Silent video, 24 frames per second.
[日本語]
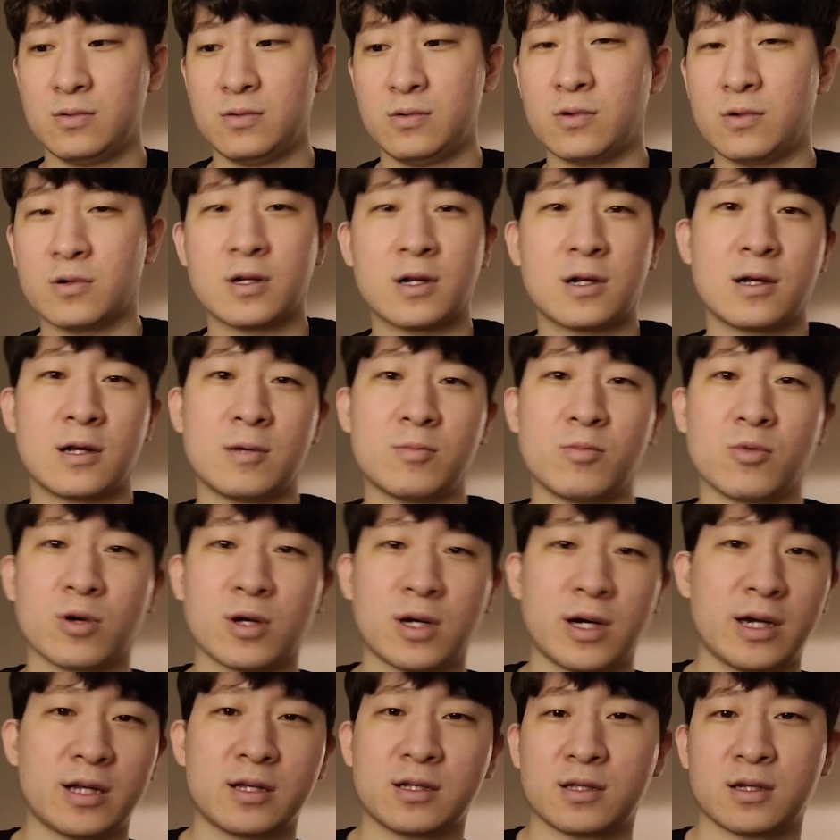俺らはもう
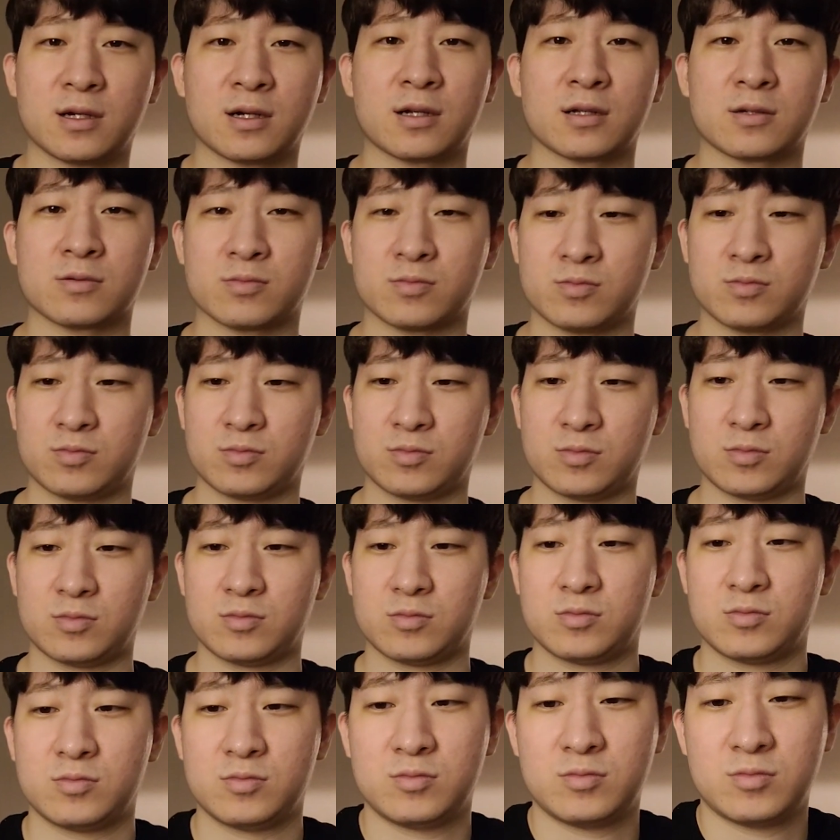帰りながら
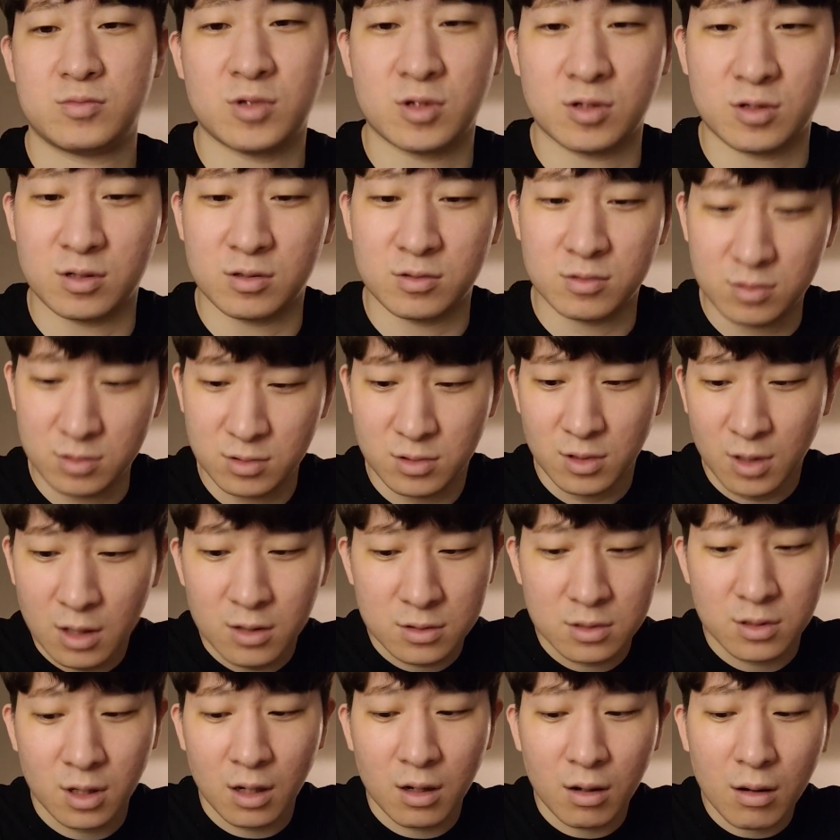なんか
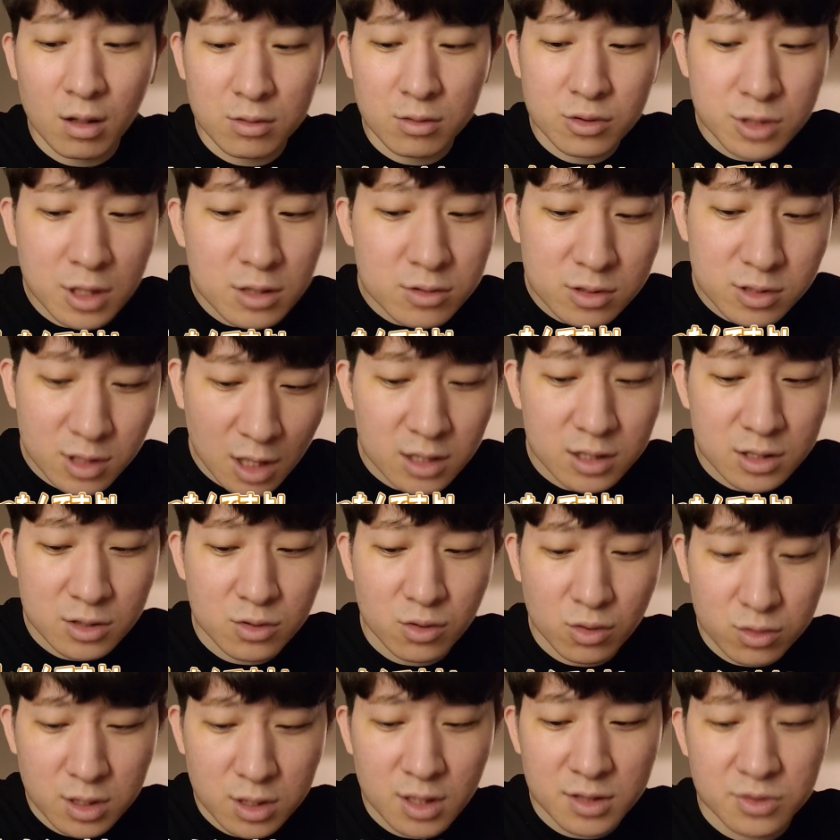加藤さんと写真
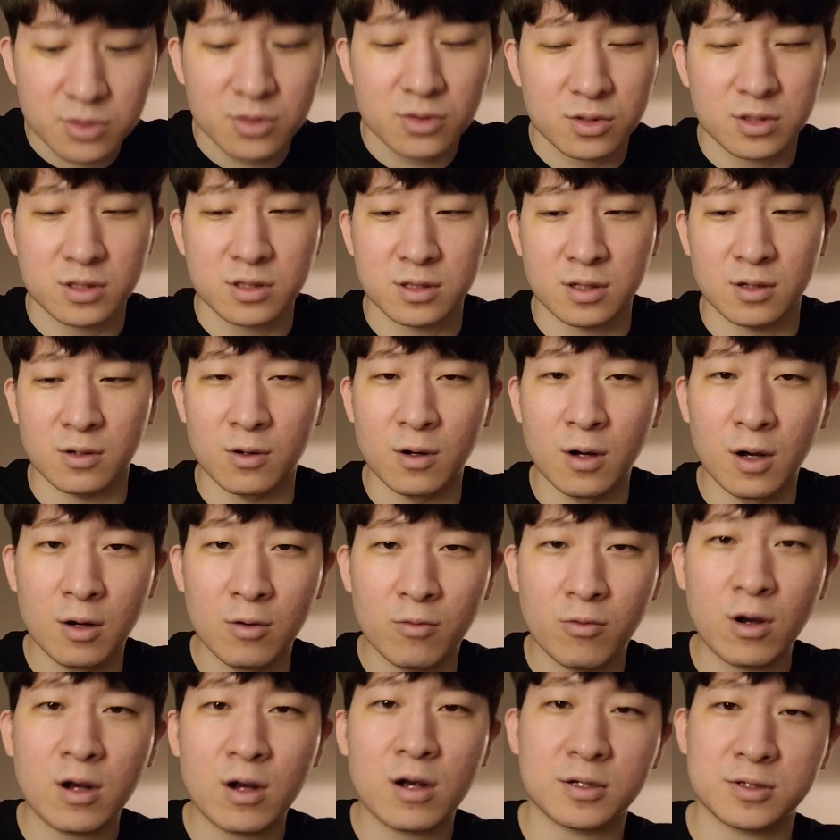撮ったんですよってして、
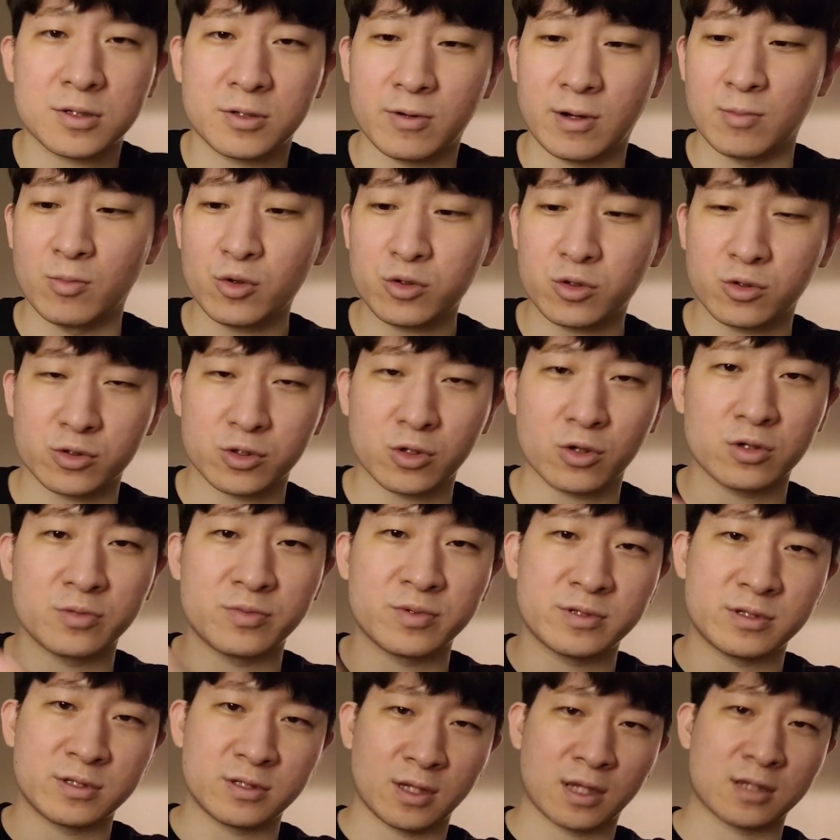ワッカさんはもっと植
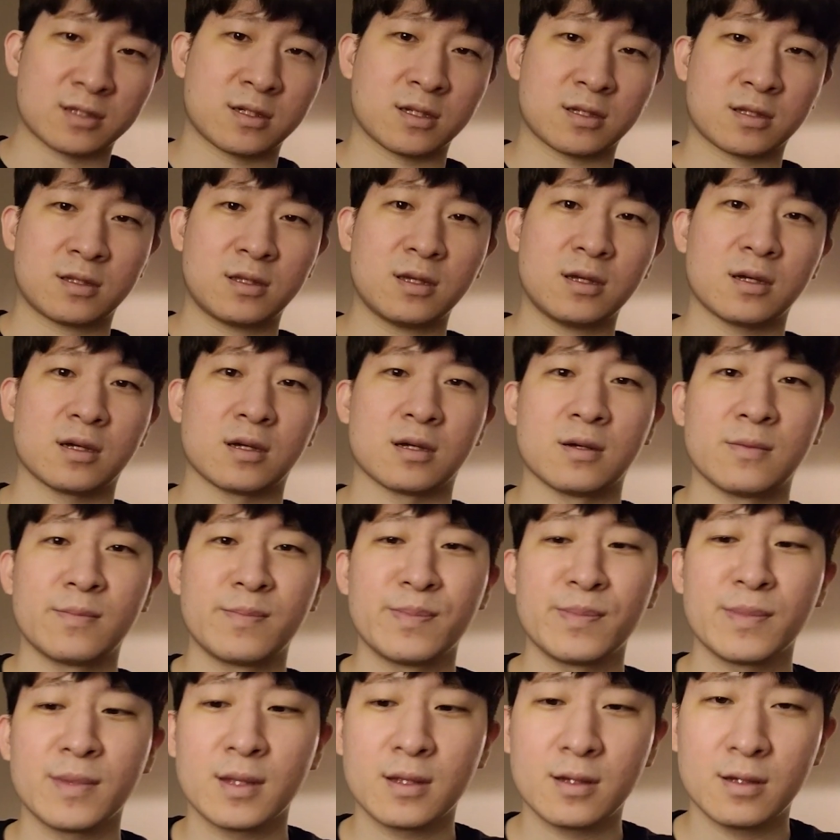物になっちゃって、
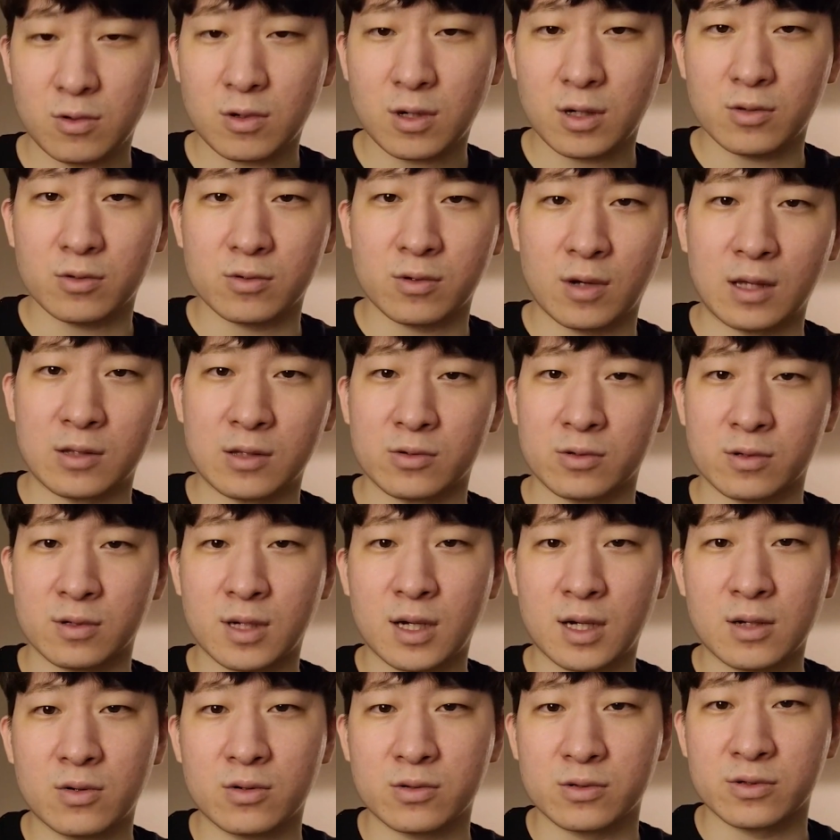他のあの
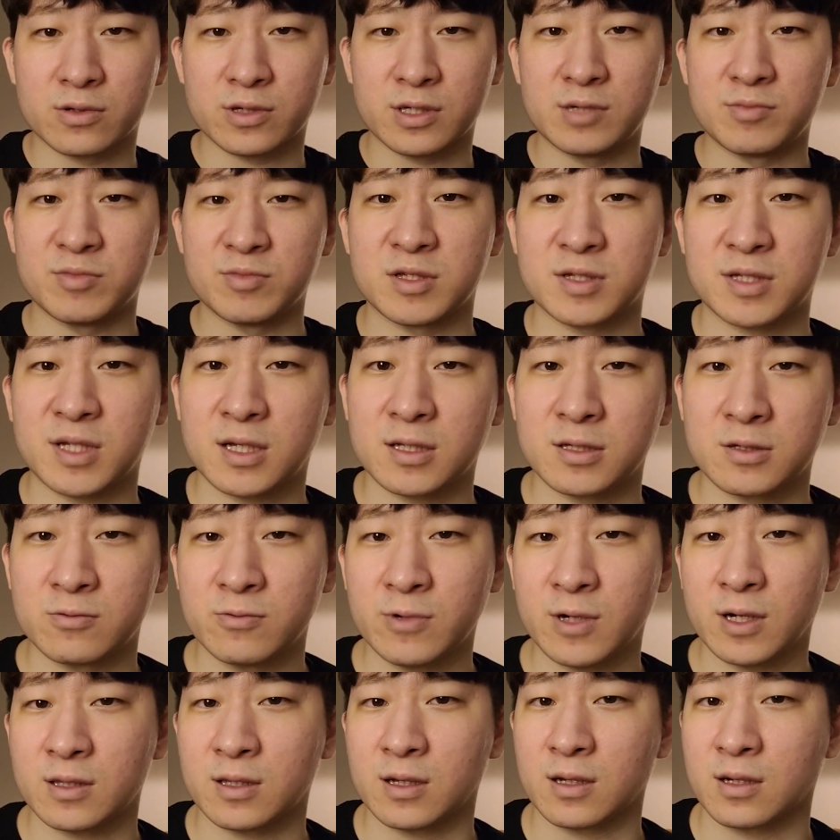韓国のキムチさんにん
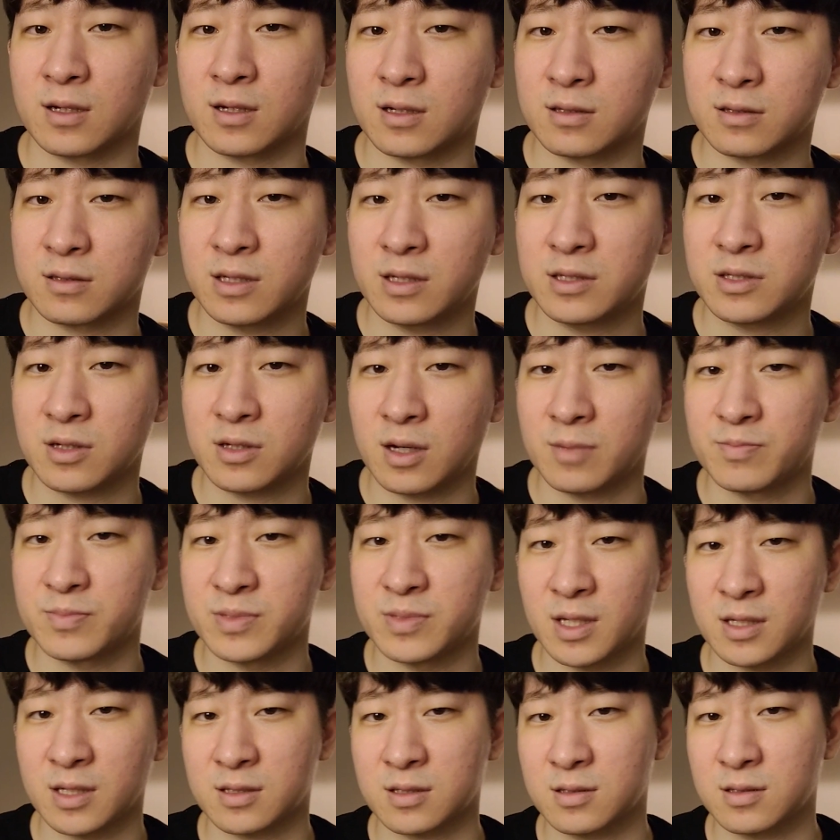はなんかテンションアップ
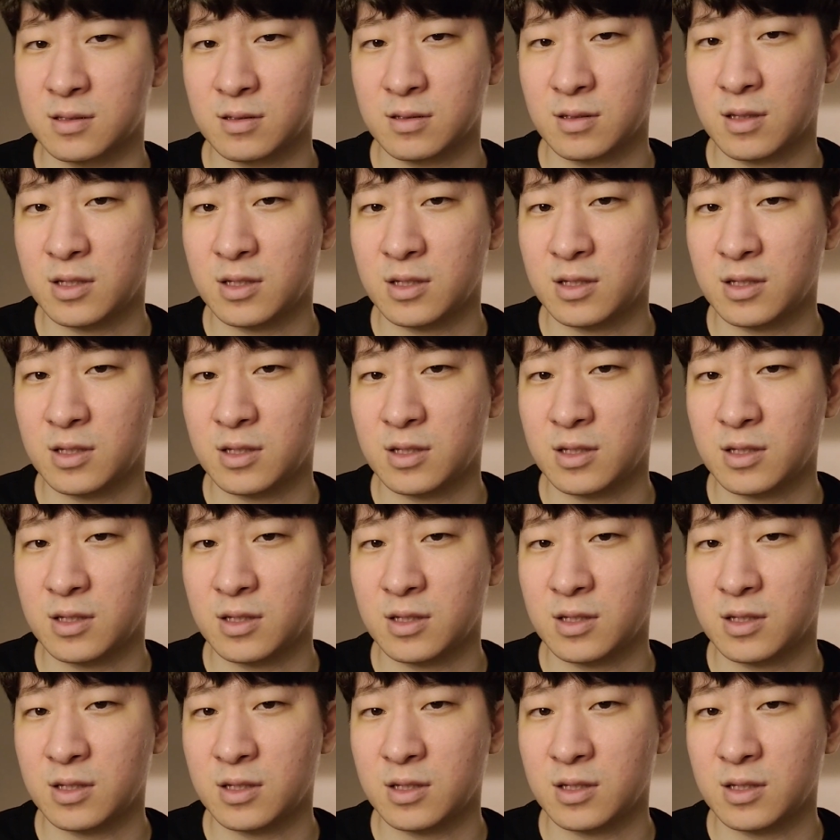になって。